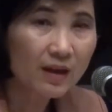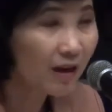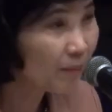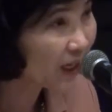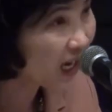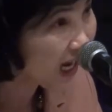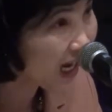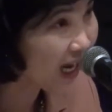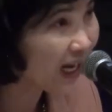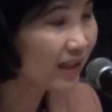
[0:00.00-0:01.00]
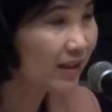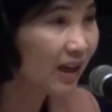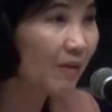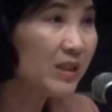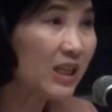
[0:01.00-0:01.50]
เข้าไปค้า
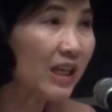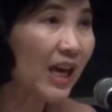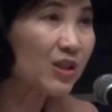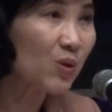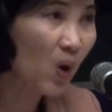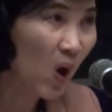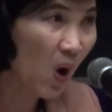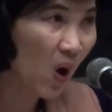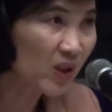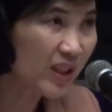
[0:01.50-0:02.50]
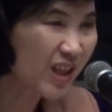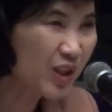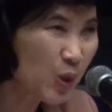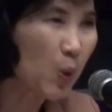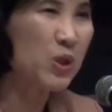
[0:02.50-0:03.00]
นะคะไม่ใช่แค่ส่งออกแต่ยัง
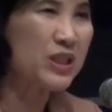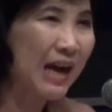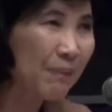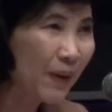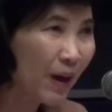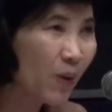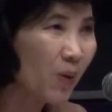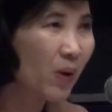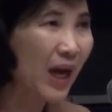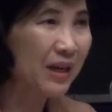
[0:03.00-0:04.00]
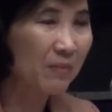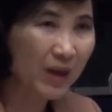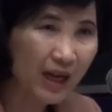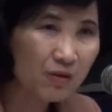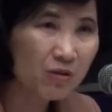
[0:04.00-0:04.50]
ดูดซับเอาการ
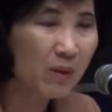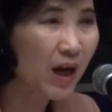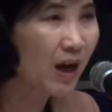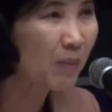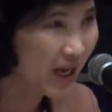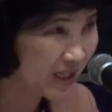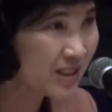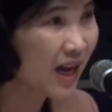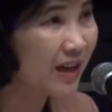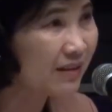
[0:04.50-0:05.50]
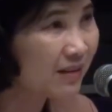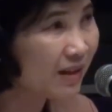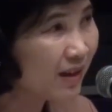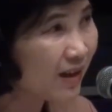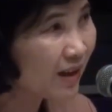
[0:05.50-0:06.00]
นำเข้าเข้ามามหาศาล
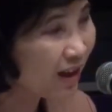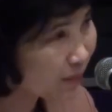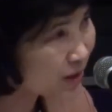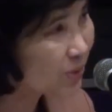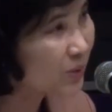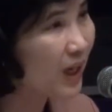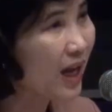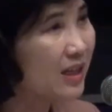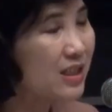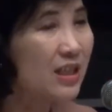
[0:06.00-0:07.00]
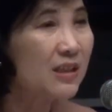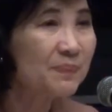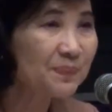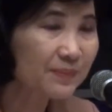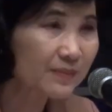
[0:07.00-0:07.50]
เข้ามาสู่ตลาดจีน
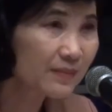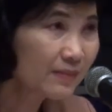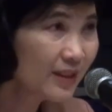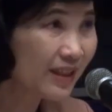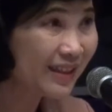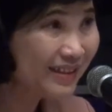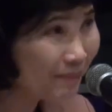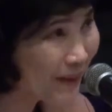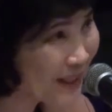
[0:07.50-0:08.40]
ยัง